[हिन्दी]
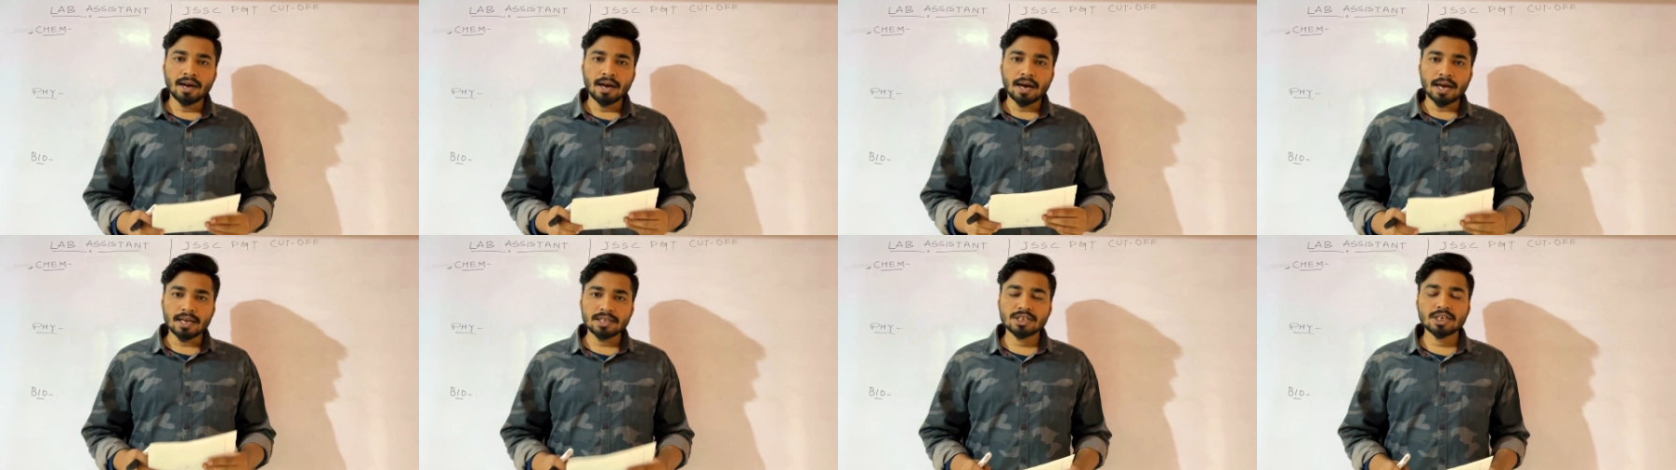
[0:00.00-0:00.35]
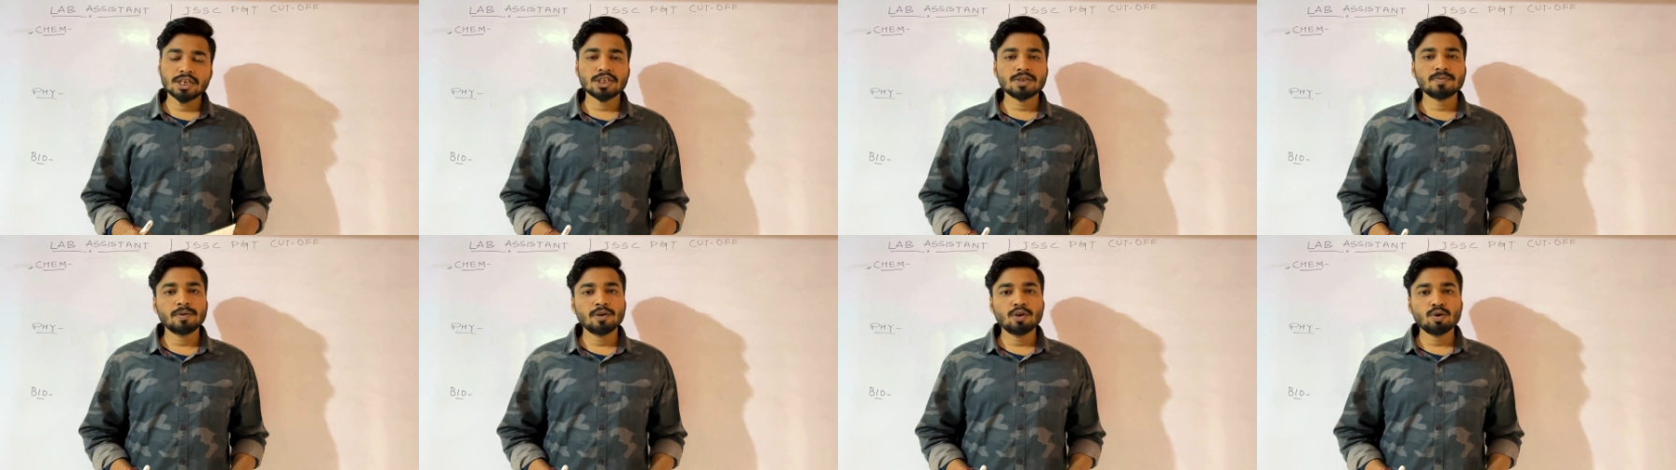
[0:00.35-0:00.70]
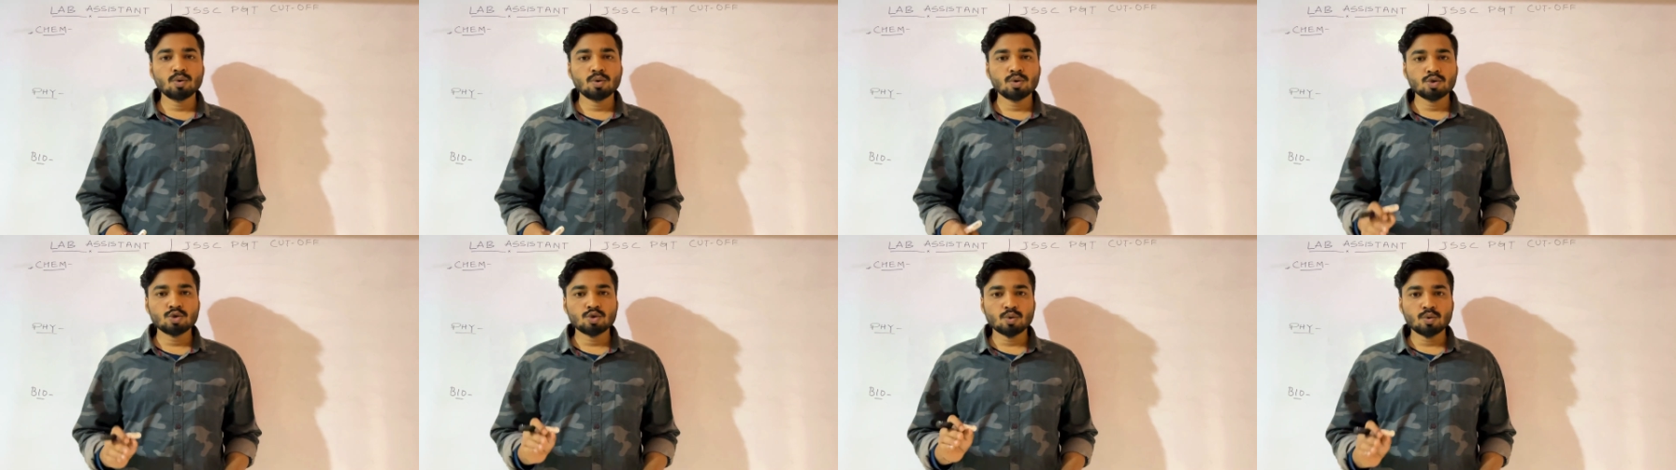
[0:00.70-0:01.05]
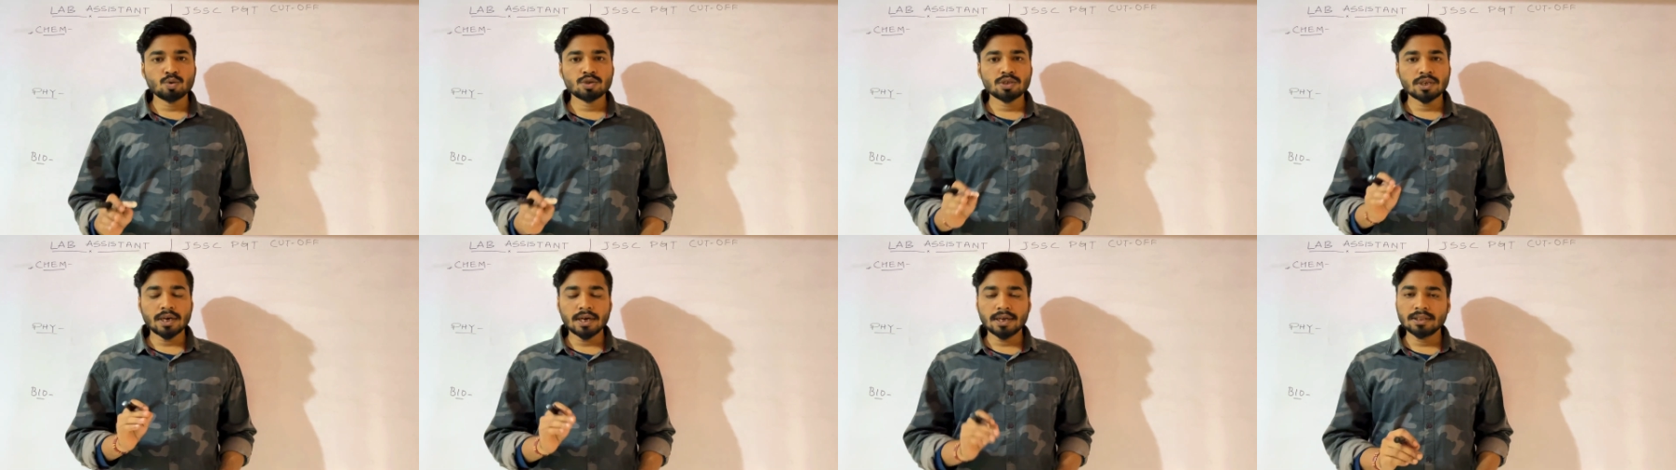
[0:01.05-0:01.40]
आज के इस वीडियो को शुरू
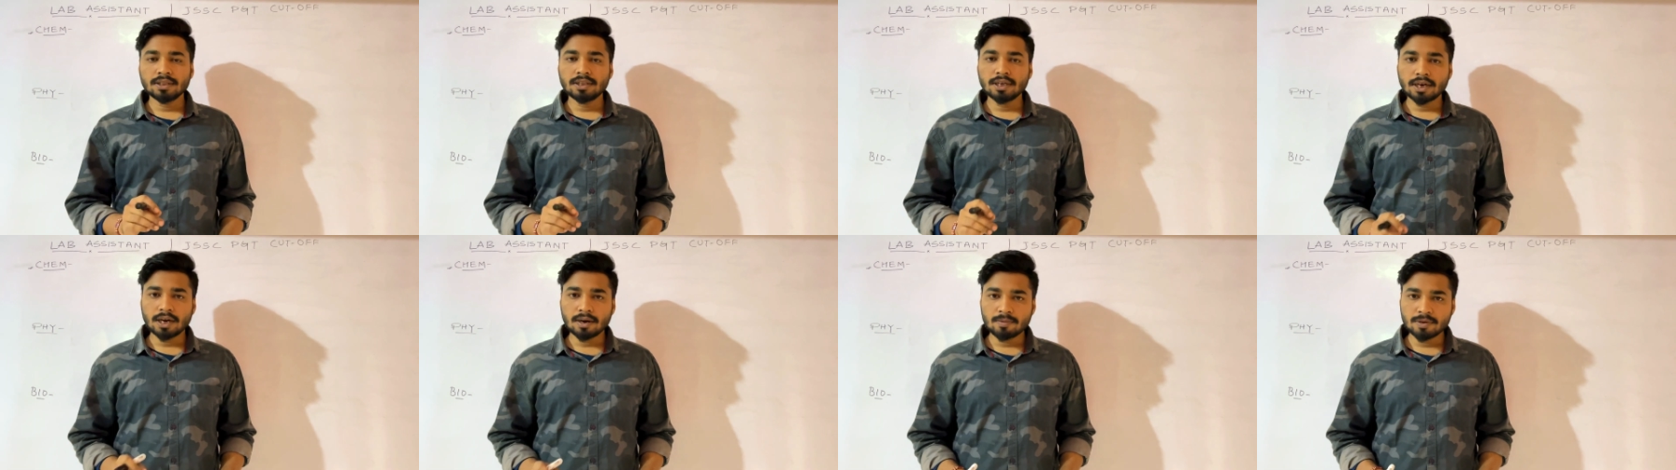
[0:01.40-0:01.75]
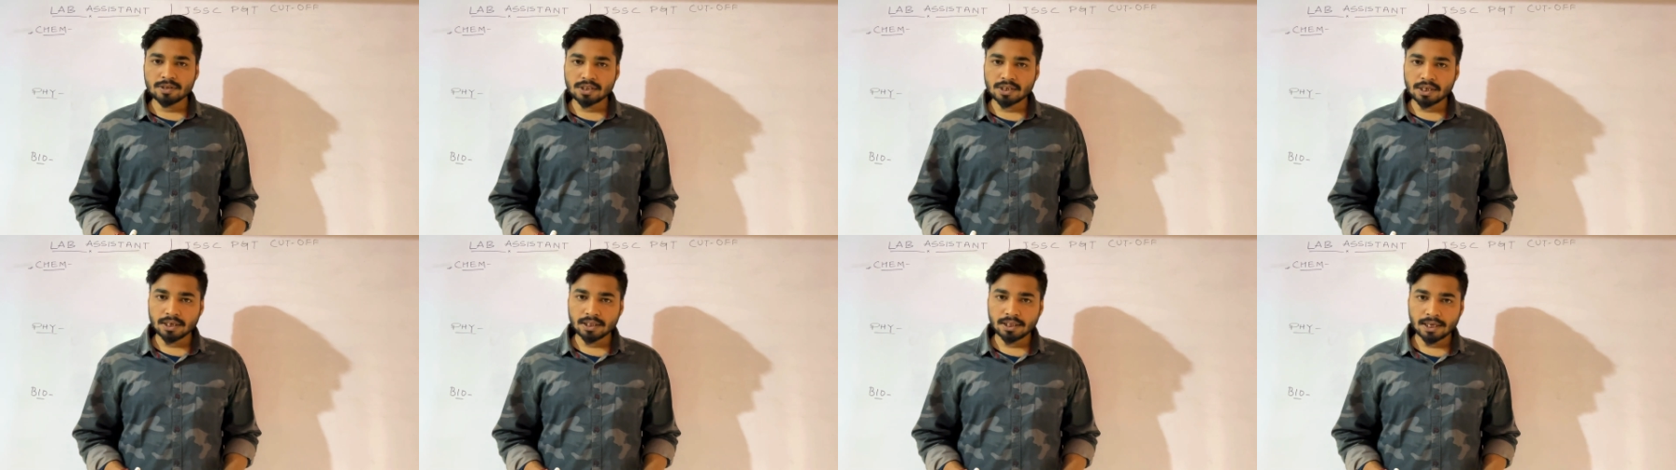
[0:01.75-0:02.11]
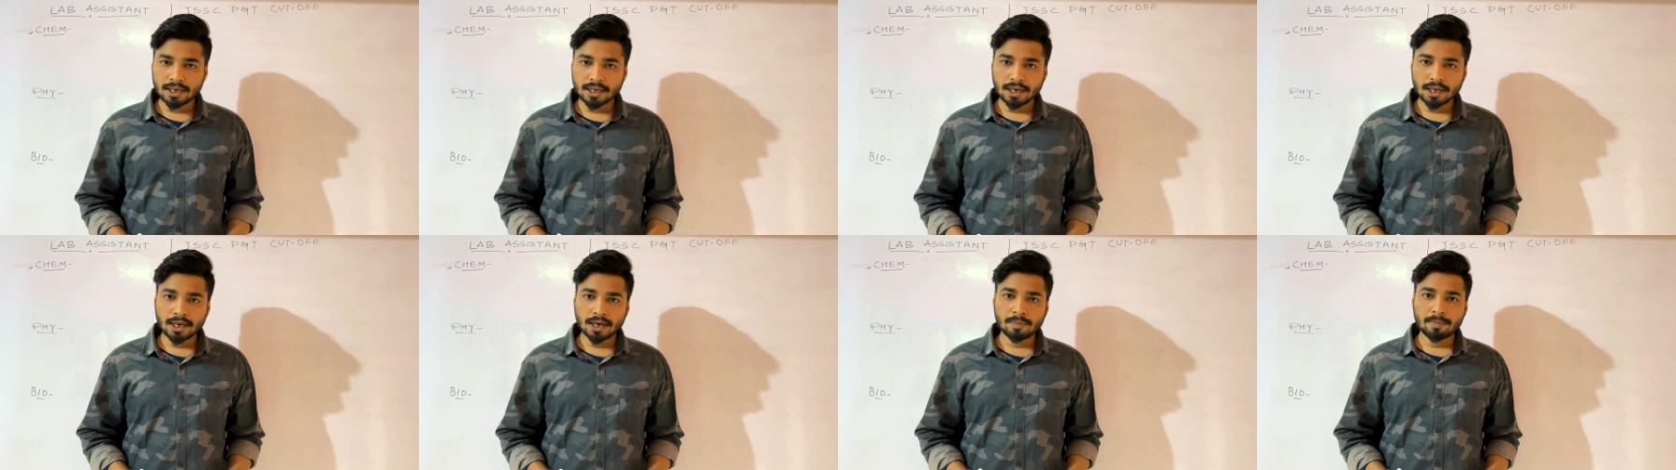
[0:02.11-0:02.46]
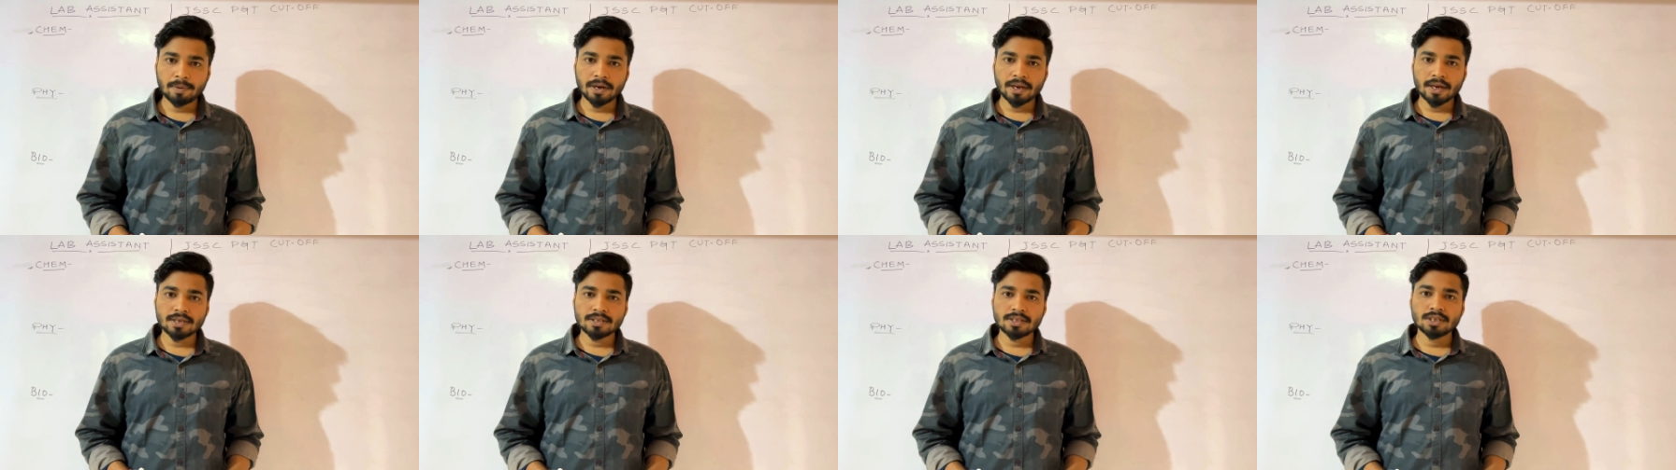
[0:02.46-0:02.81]
से अंत तक अवश्य ही देखने का
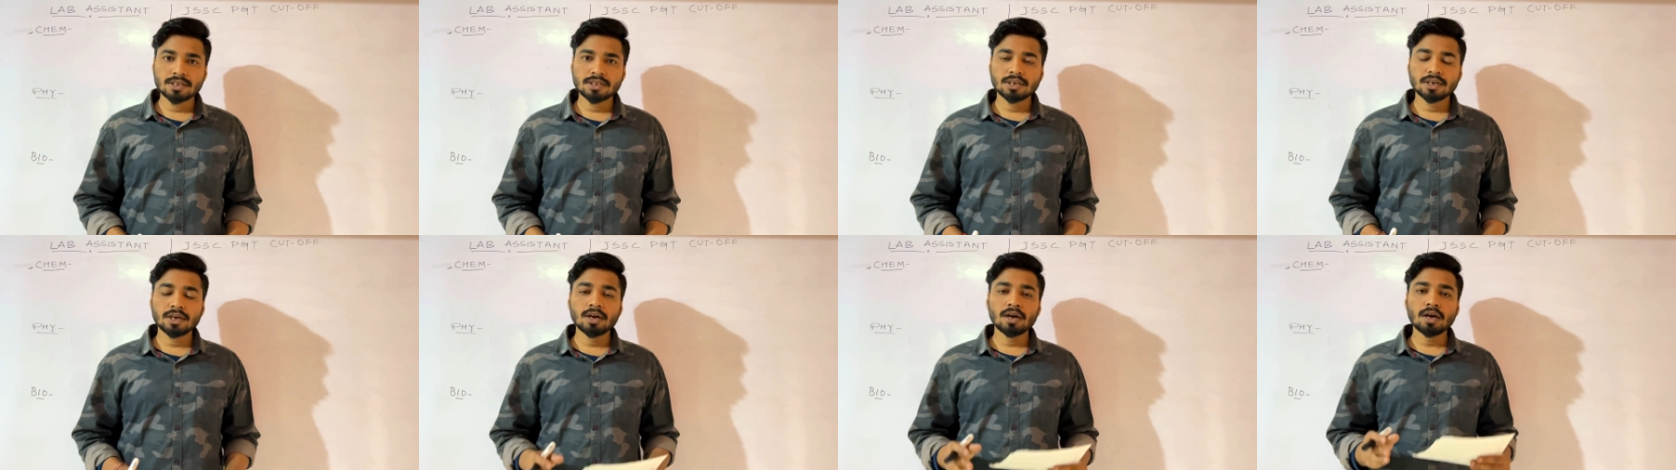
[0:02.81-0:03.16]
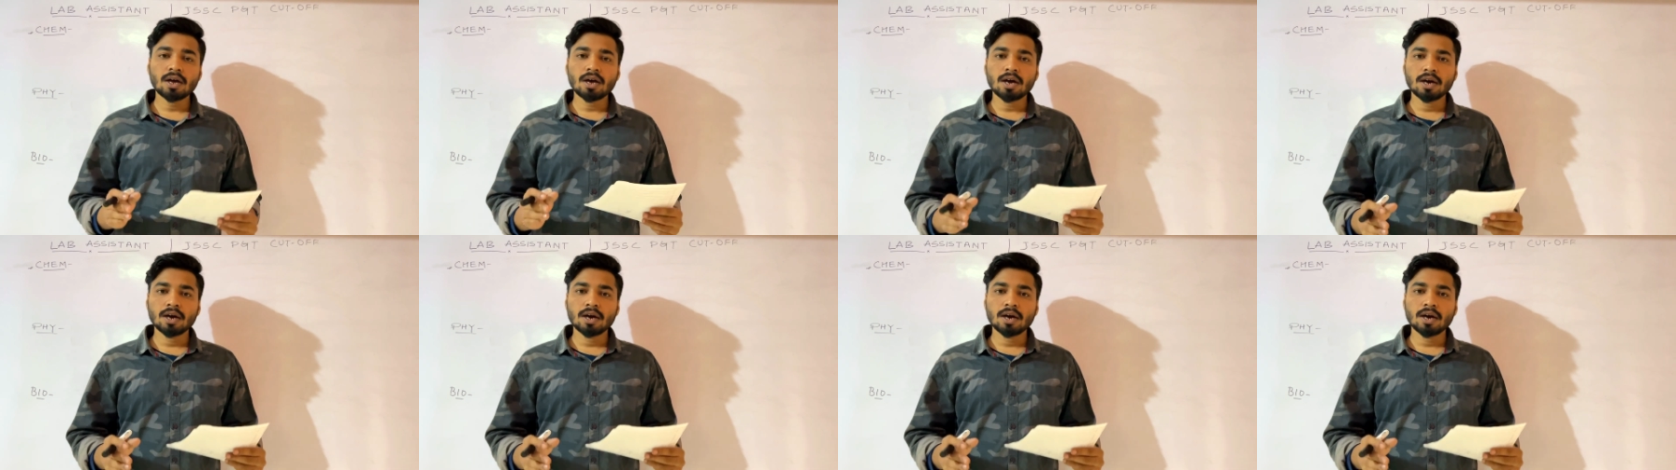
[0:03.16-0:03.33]
प्रयास कीजिएगा